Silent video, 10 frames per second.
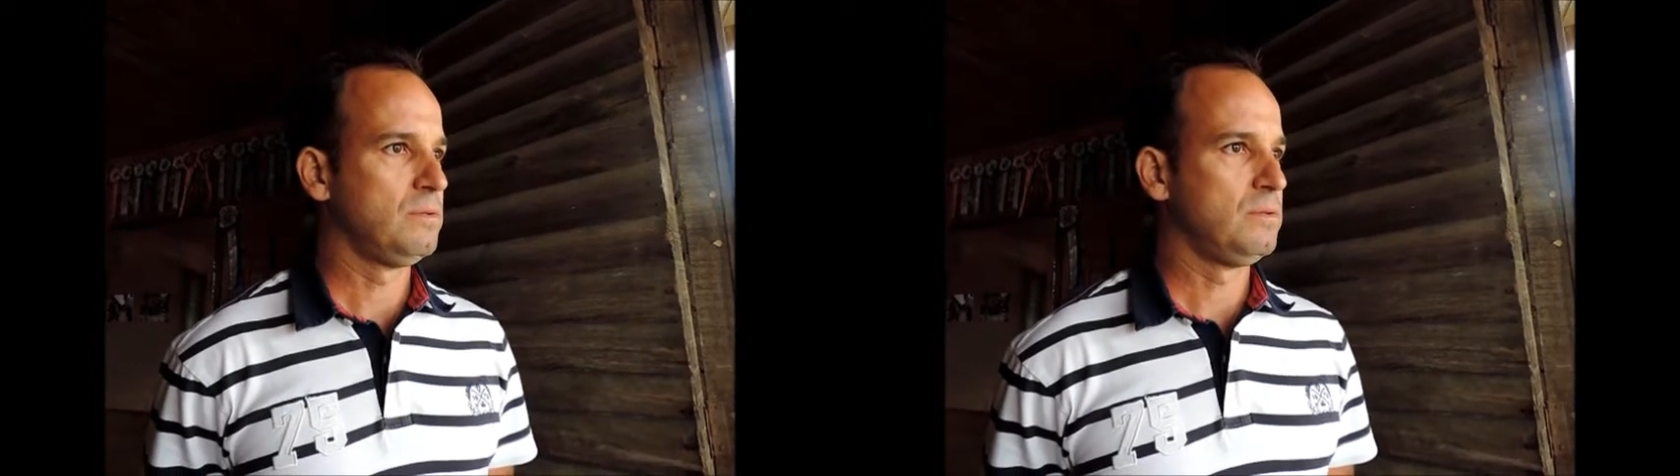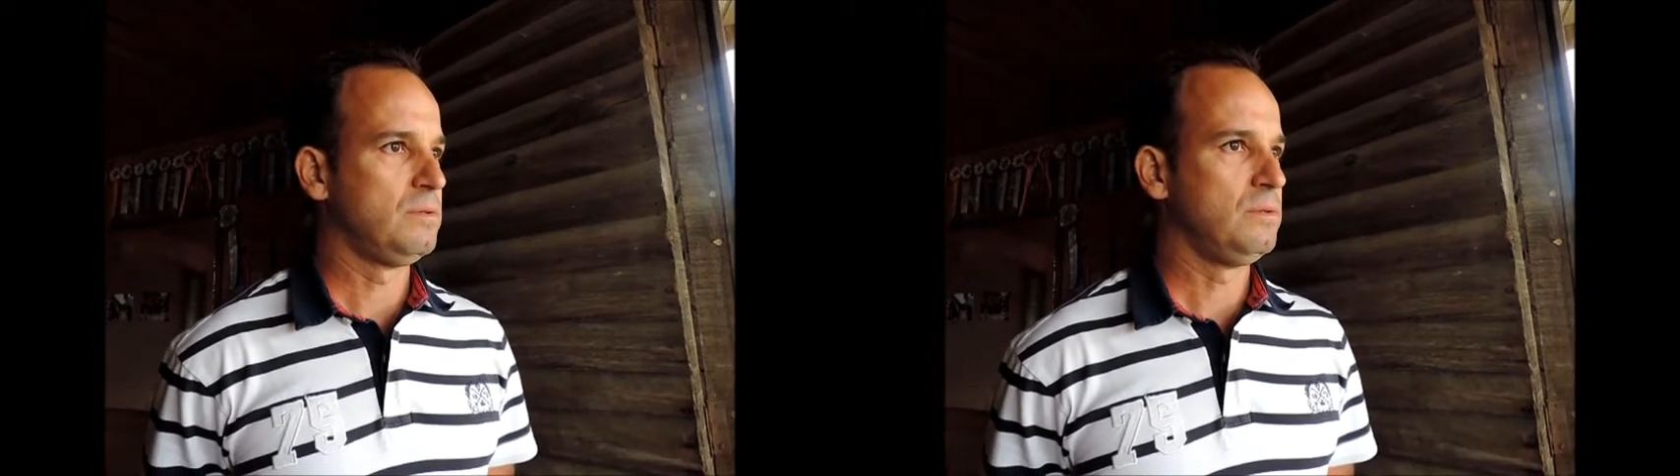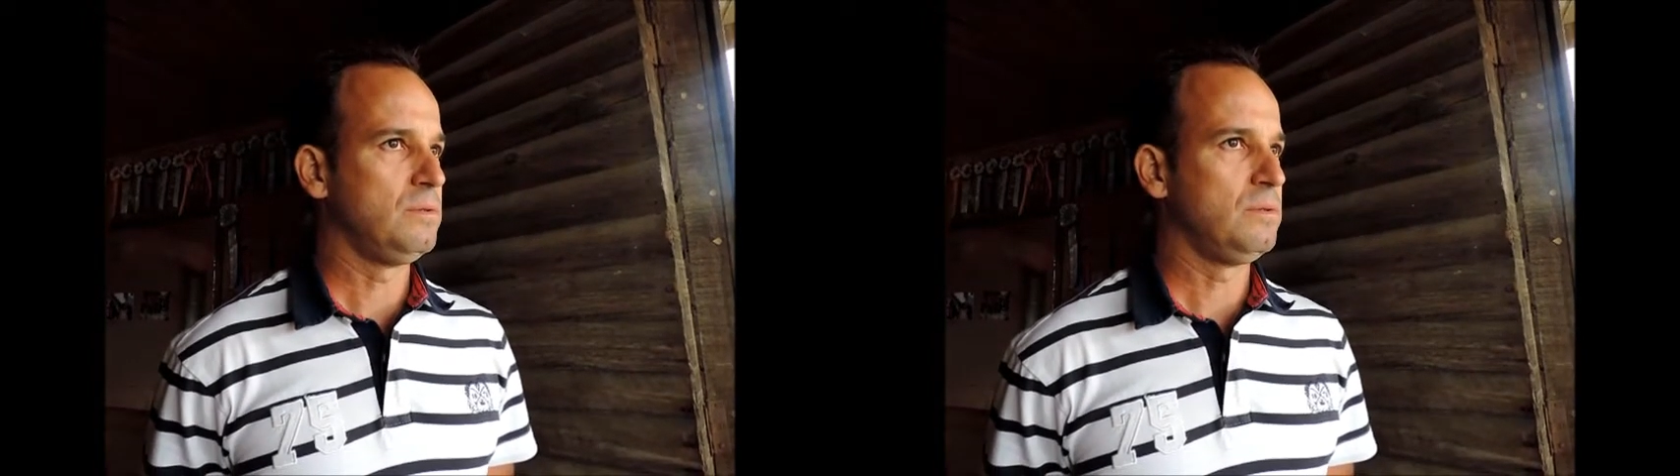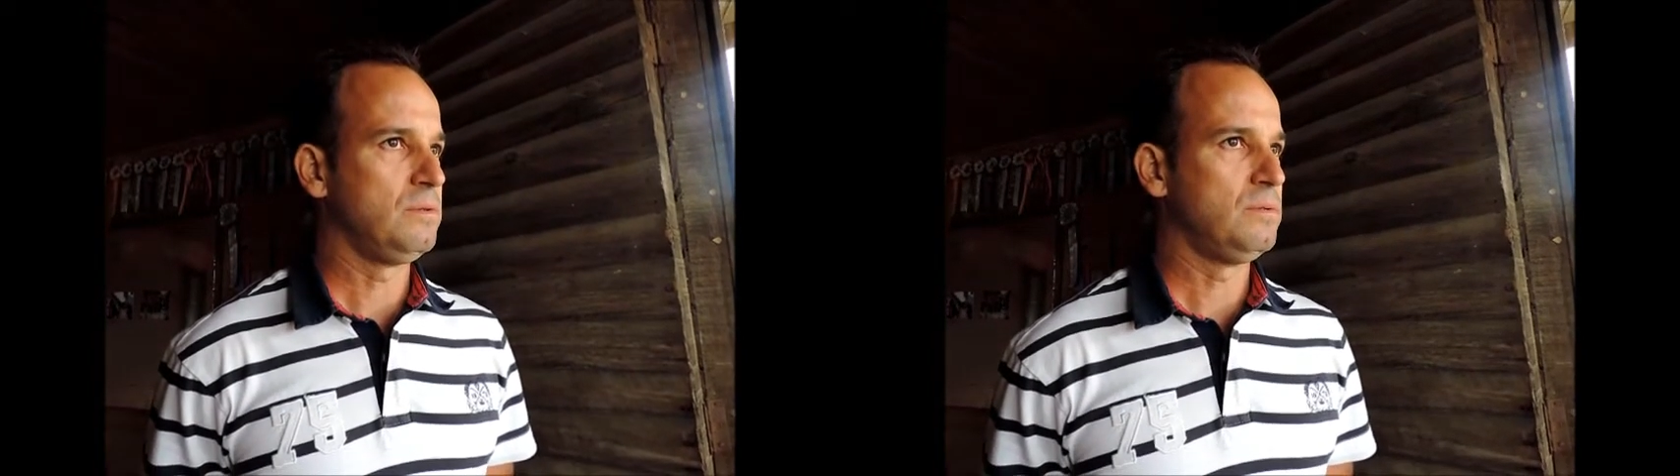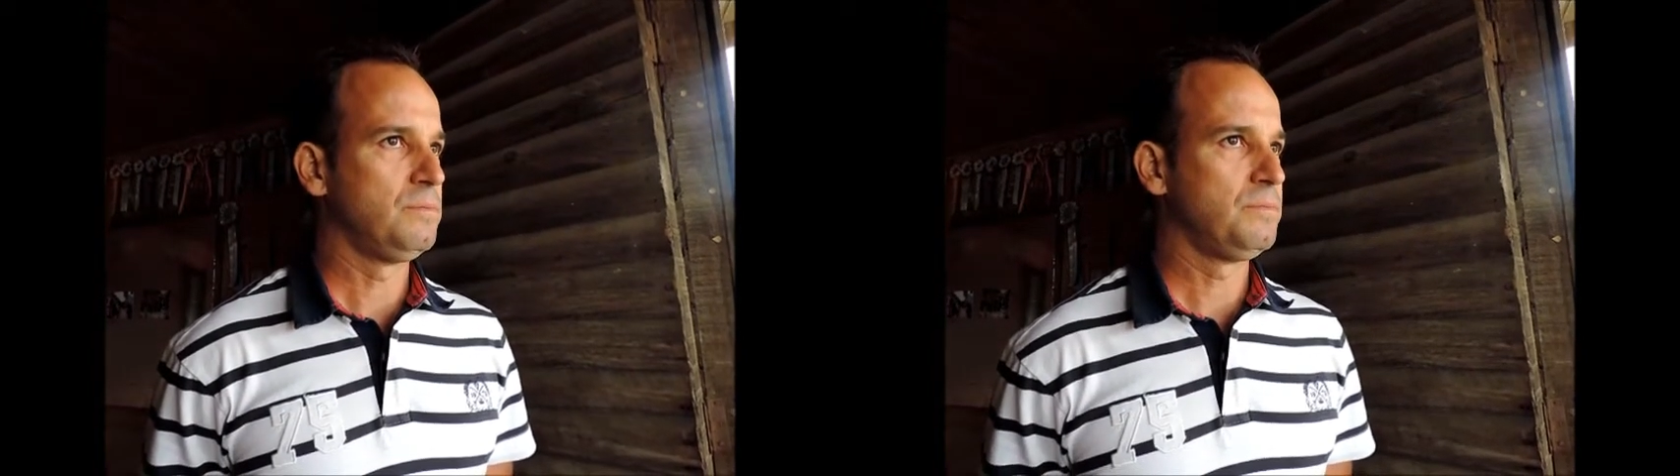de igual para
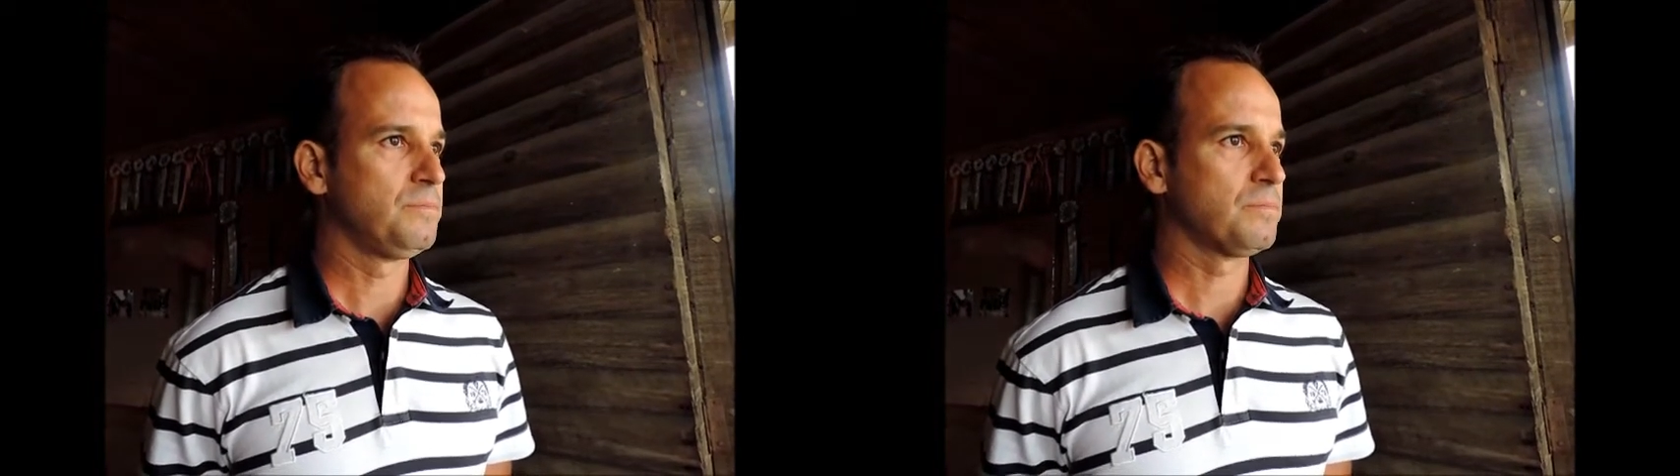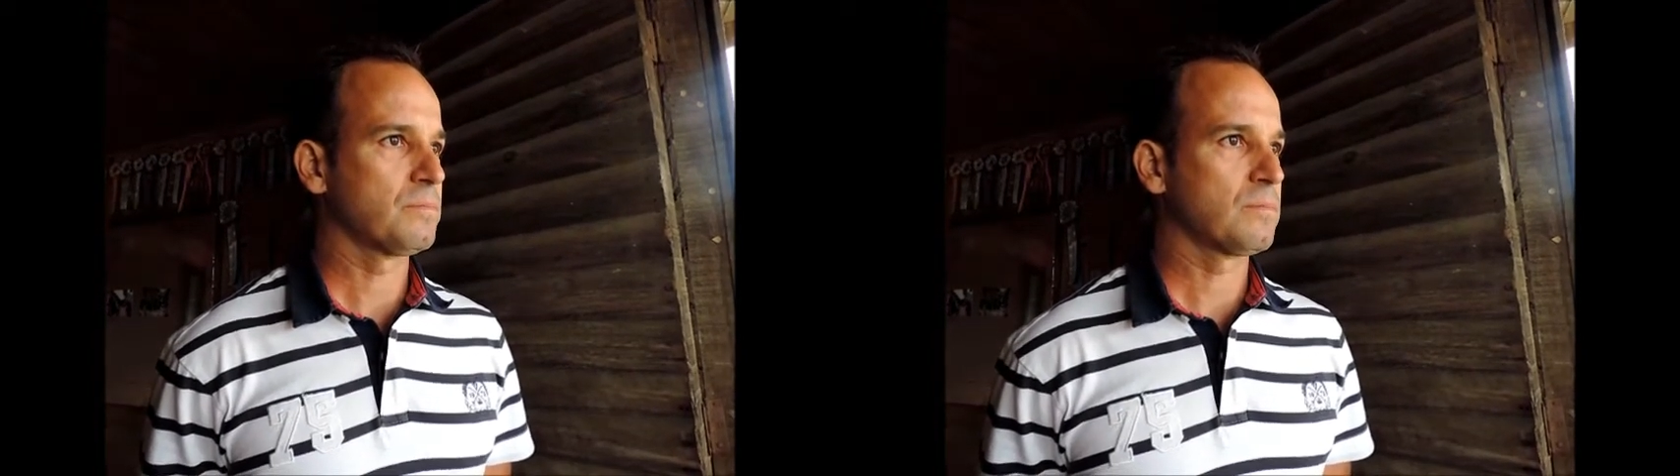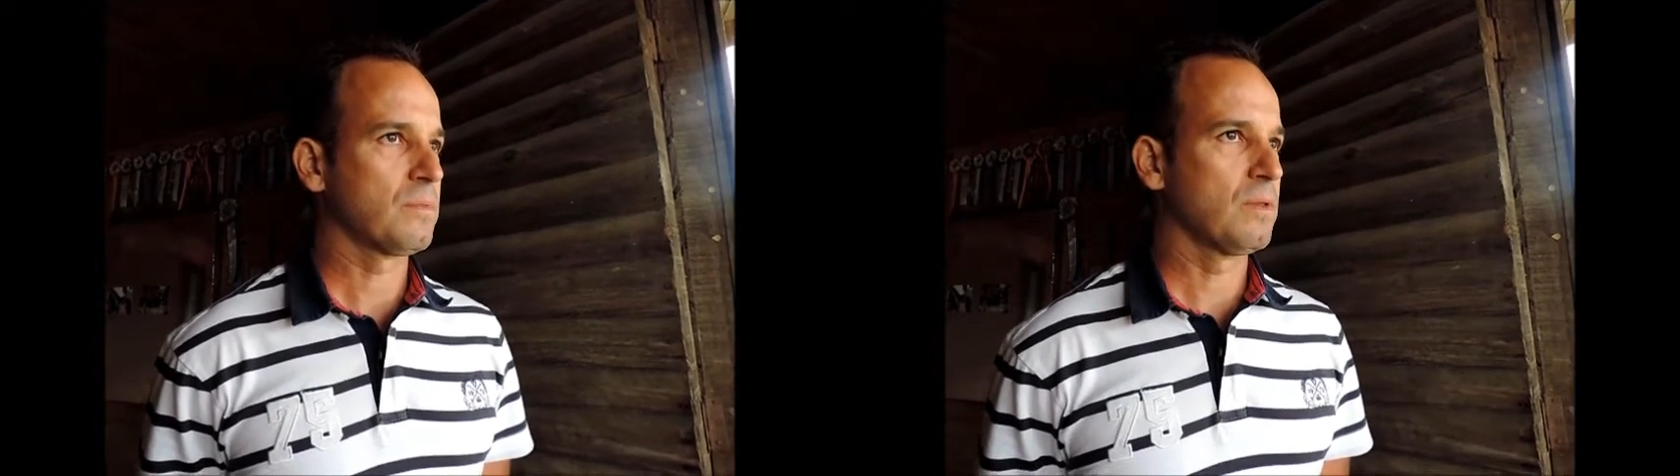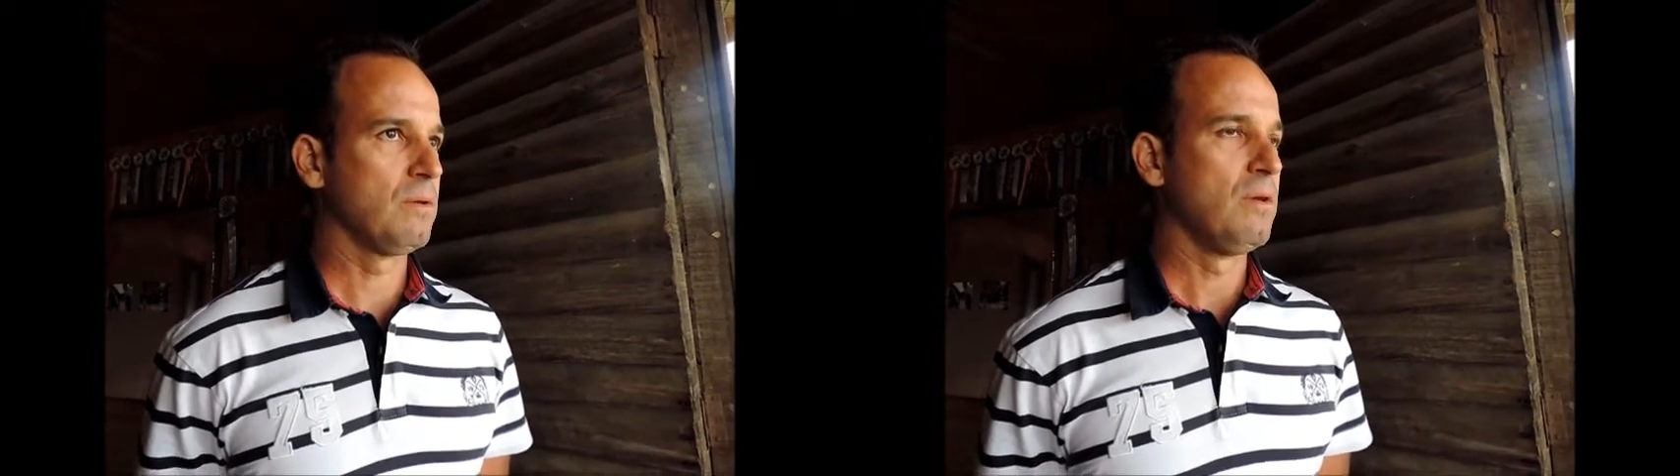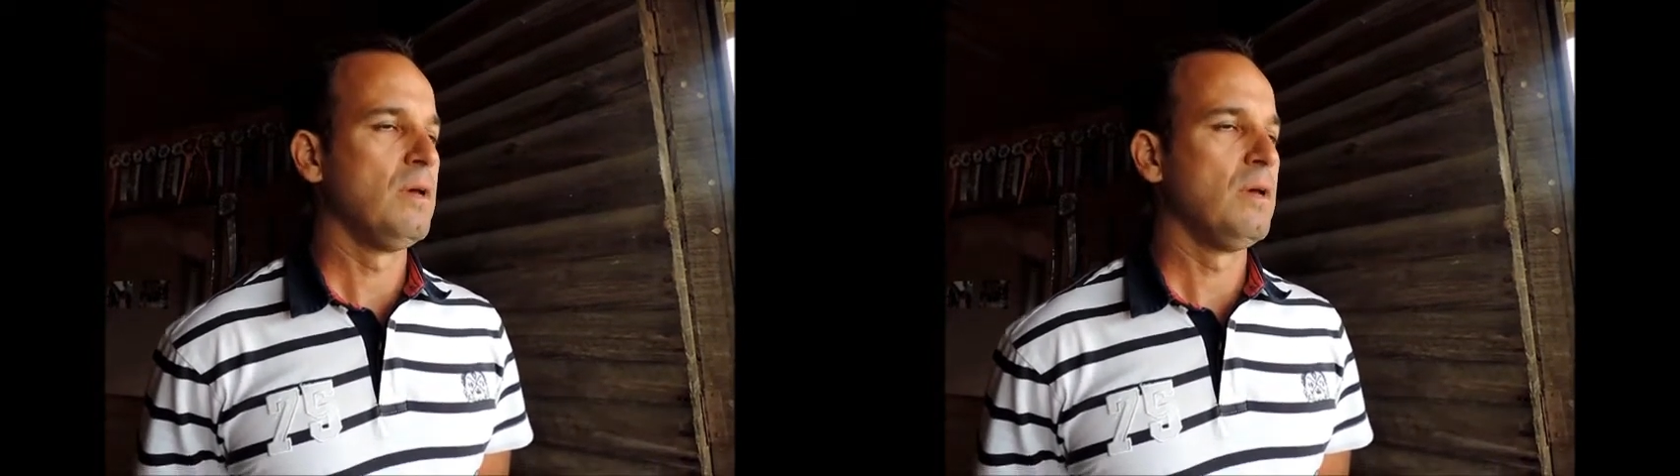igual na categoria dela?